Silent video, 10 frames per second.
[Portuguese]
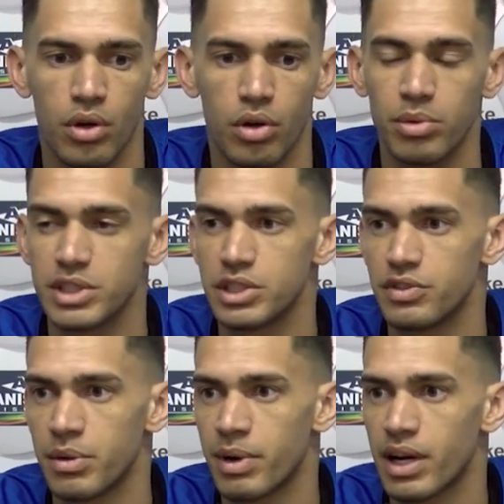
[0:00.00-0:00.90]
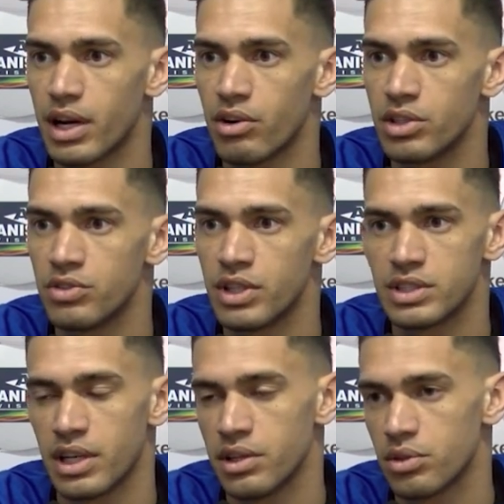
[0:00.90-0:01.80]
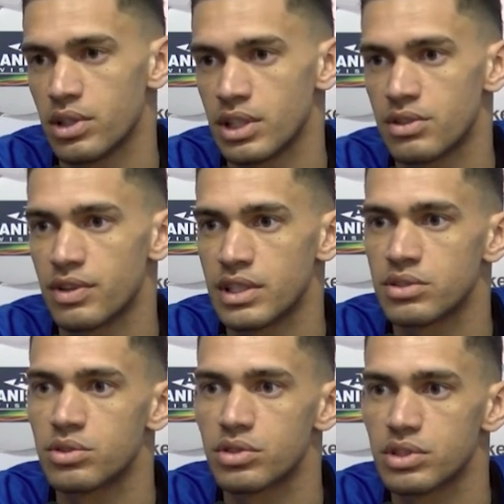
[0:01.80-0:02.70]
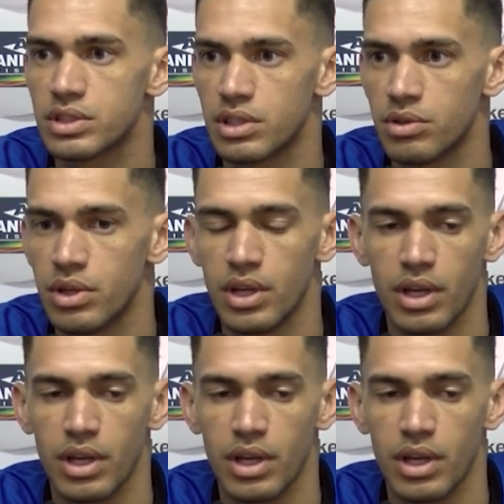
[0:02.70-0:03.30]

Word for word: como a gente vai marcar o adversário em todas as fases de construção.